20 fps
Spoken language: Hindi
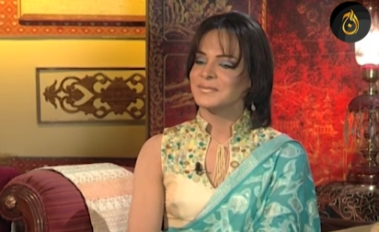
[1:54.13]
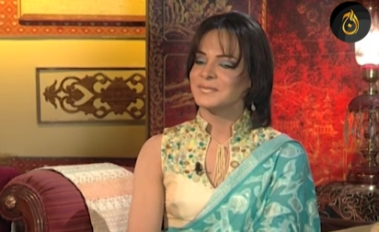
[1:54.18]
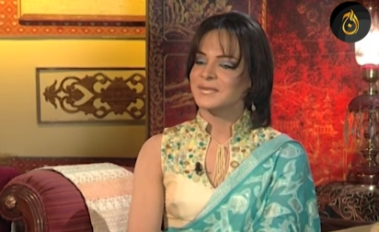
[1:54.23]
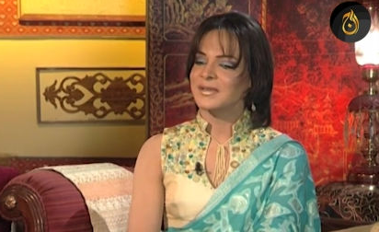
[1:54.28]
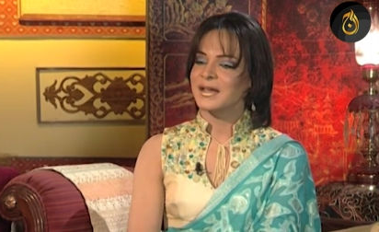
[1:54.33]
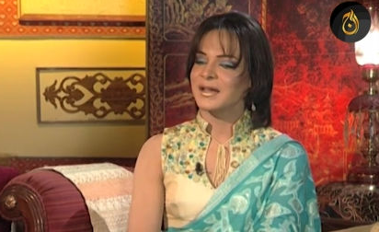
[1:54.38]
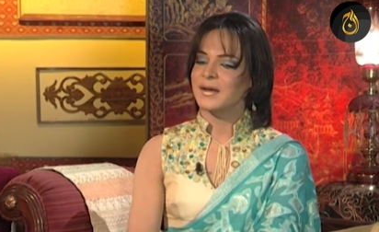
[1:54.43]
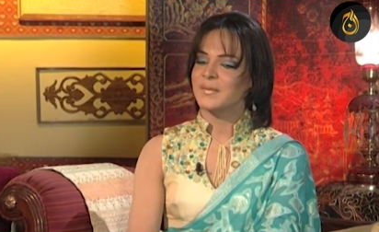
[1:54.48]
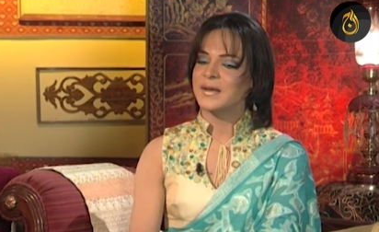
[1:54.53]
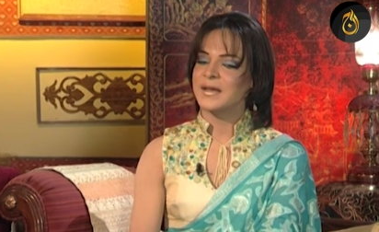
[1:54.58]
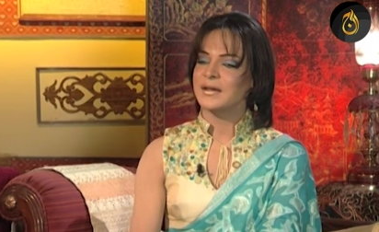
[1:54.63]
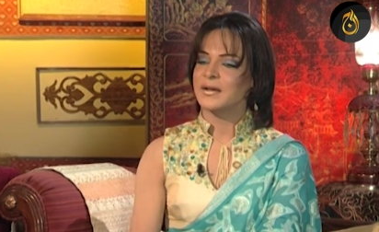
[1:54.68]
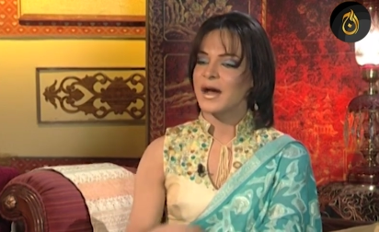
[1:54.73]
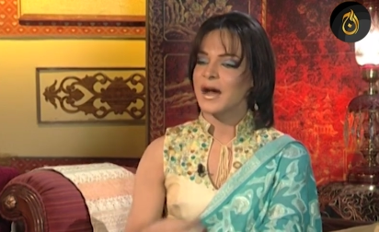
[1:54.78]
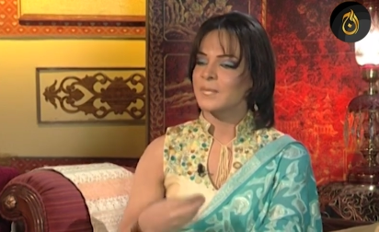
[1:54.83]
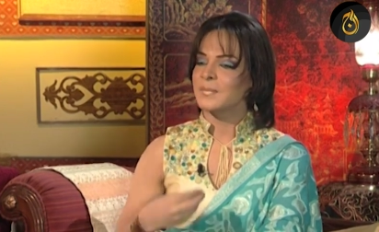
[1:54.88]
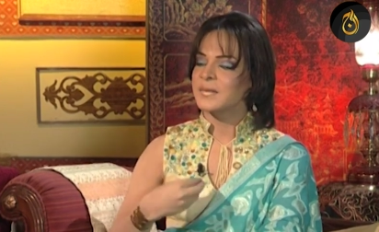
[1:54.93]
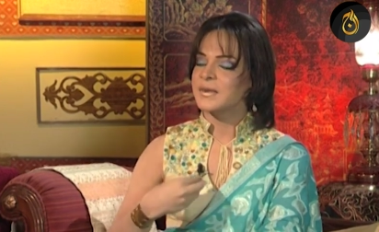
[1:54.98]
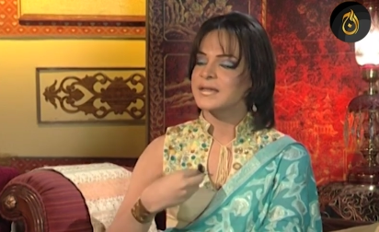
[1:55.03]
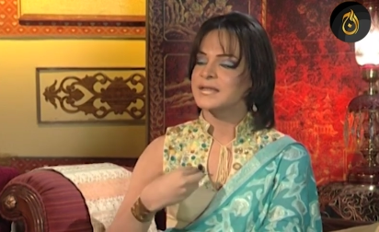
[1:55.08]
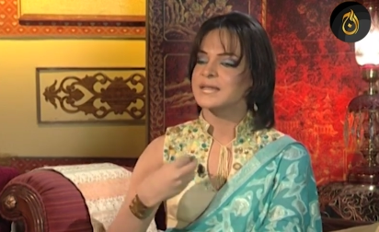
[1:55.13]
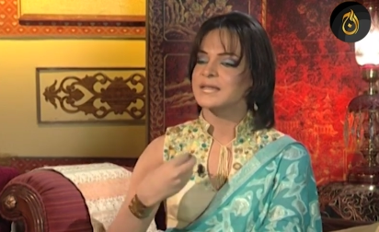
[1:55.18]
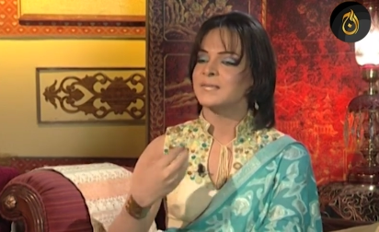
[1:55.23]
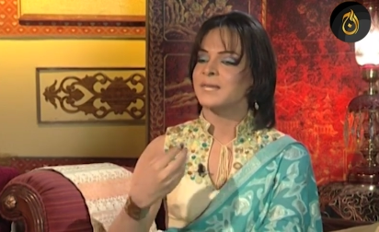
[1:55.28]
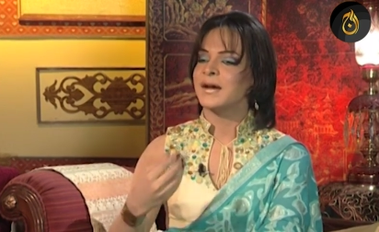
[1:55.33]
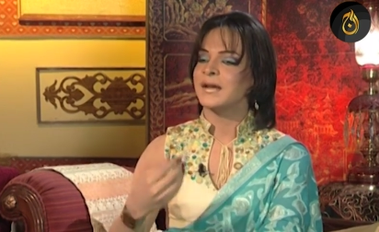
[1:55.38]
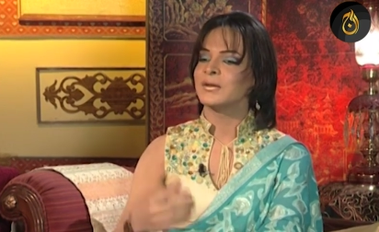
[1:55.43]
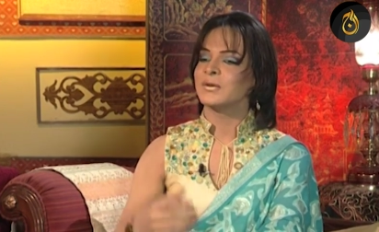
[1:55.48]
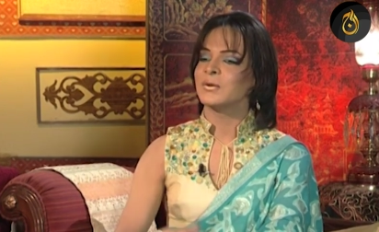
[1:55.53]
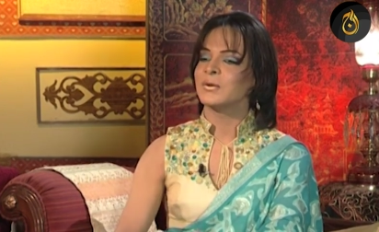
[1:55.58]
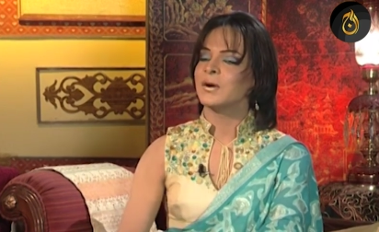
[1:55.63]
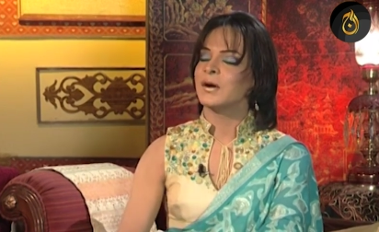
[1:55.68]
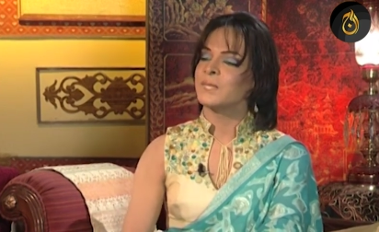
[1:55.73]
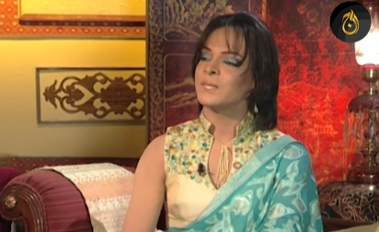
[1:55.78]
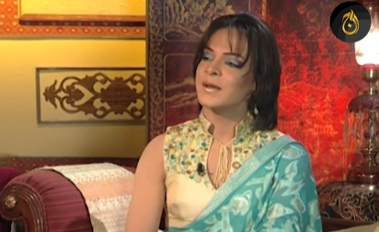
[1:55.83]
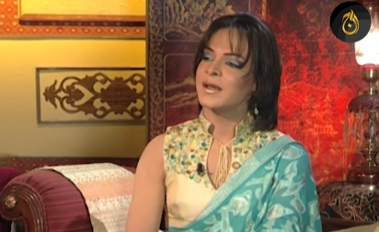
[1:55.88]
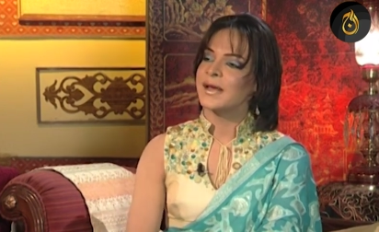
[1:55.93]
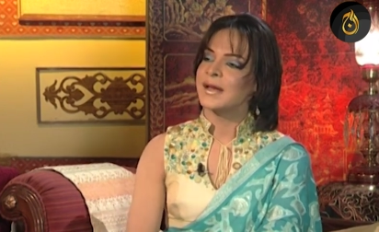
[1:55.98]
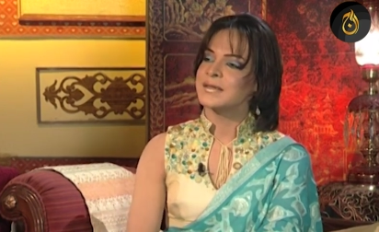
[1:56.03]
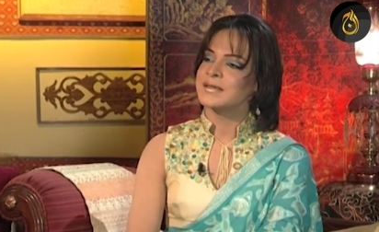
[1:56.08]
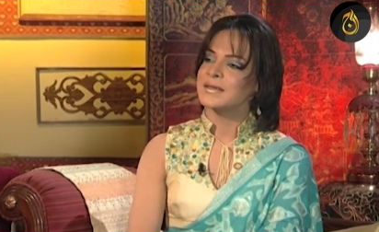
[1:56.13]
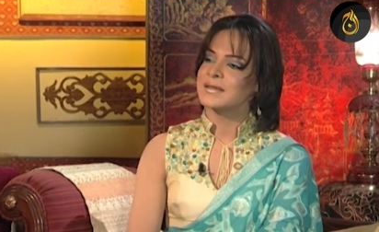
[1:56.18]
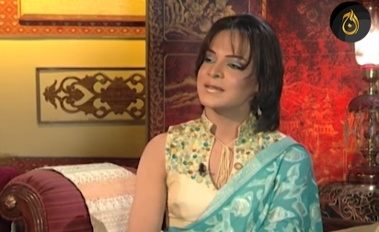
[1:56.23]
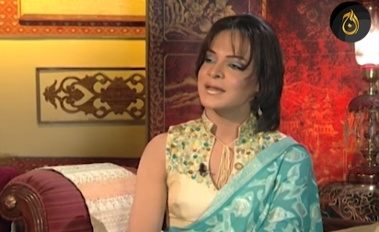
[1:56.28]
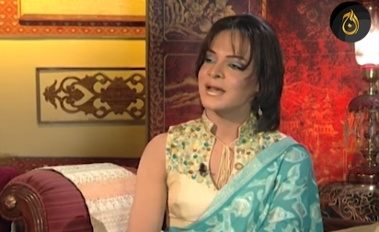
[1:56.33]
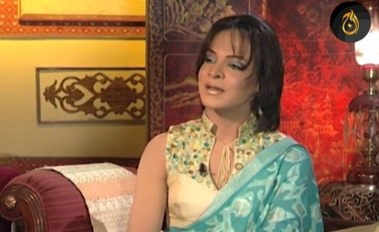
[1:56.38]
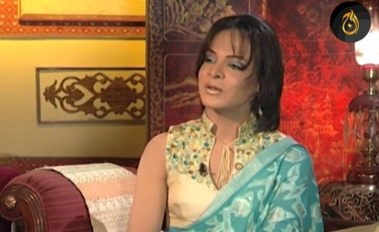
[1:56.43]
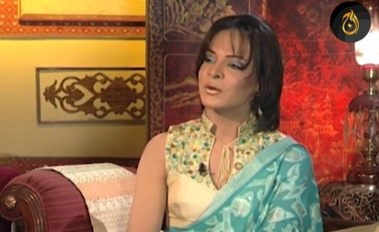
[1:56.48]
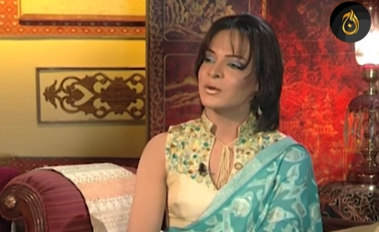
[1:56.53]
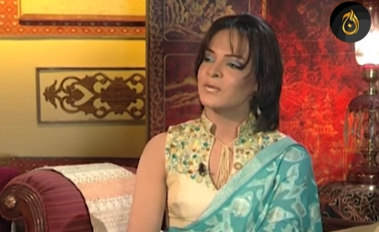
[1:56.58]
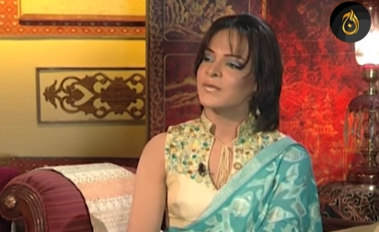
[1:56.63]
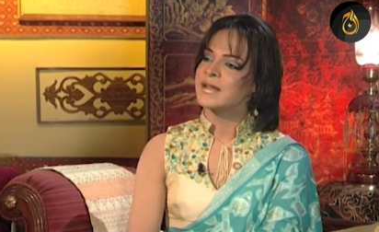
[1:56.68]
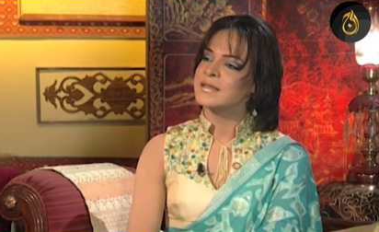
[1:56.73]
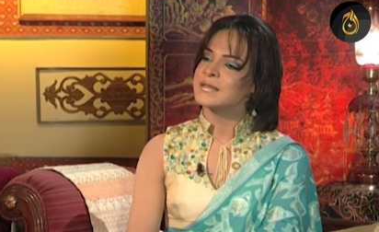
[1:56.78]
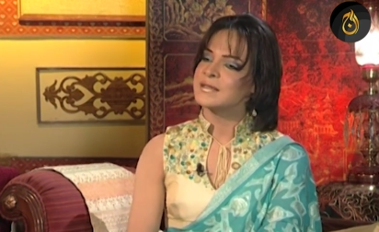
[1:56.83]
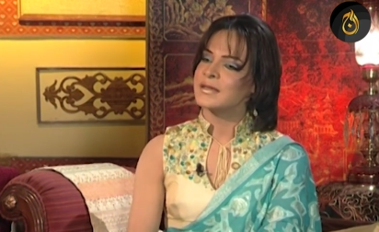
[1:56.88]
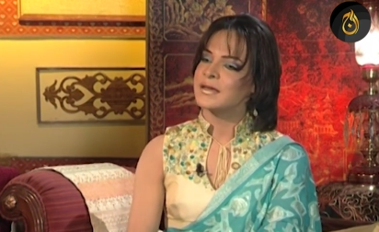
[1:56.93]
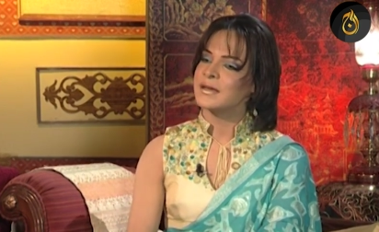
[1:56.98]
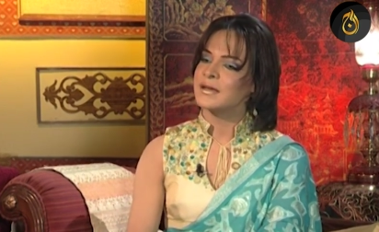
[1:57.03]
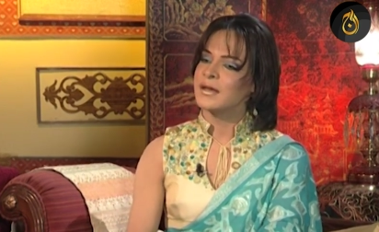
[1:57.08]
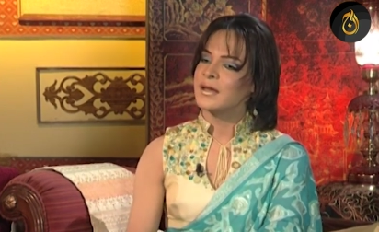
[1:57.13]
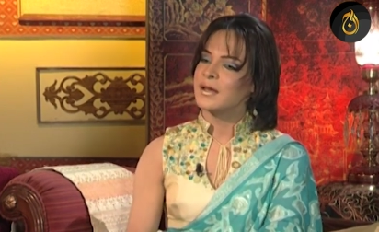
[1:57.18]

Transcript: कि कभी अपने जज्बात को अपने एहसास को वैसे